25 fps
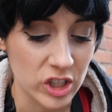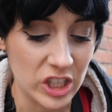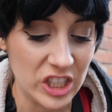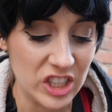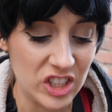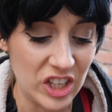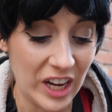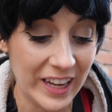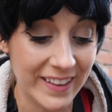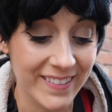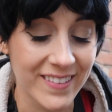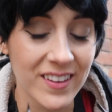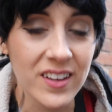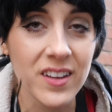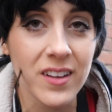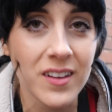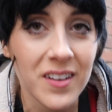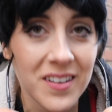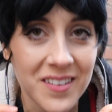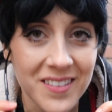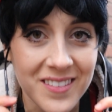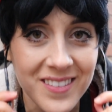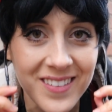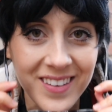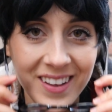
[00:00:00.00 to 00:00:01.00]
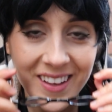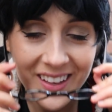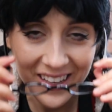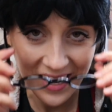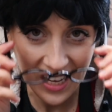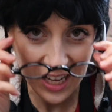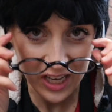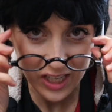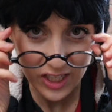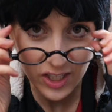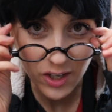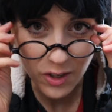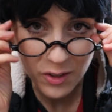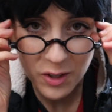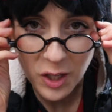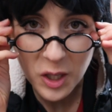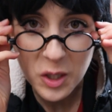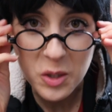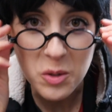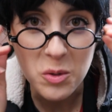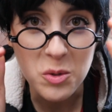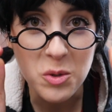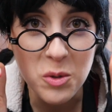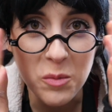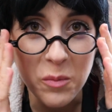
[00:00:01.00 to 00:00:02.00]
chez Jeanne
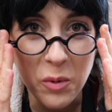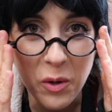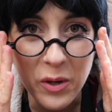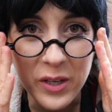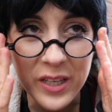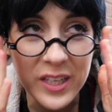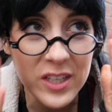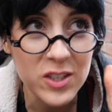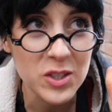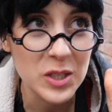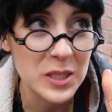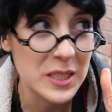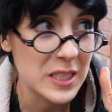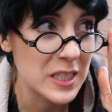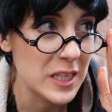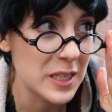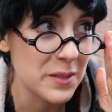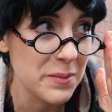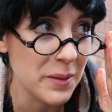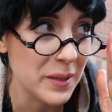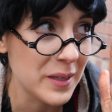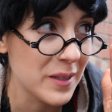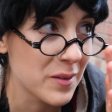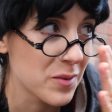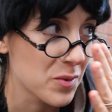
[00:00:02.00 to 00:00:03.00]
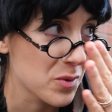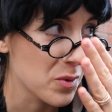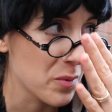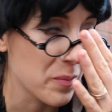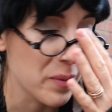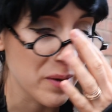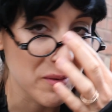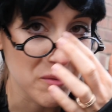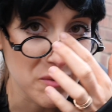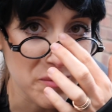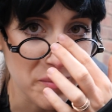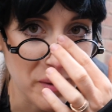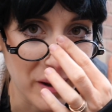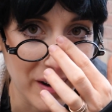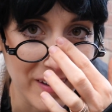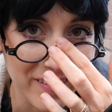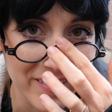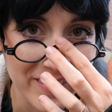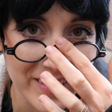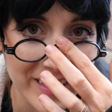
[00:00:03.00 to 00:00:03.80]
entendu du bruit. Je qu'ils ne nous ont pas vus par la